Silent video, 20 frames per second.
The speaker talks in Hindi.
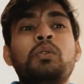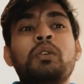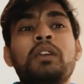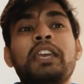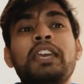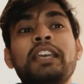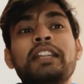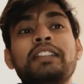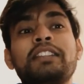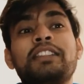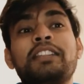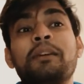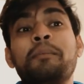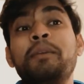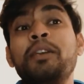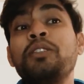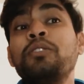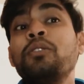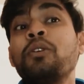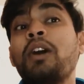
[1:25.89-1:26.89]
क्योंकि
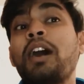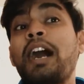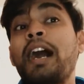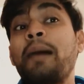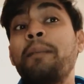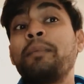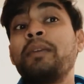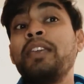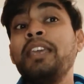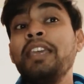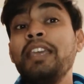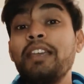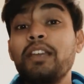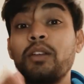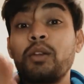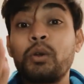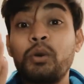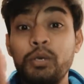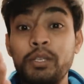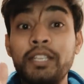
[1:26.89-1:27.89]
तभी तो आपकी
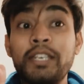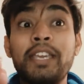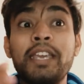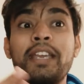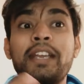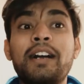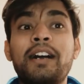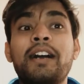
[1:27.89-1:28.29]
खुद की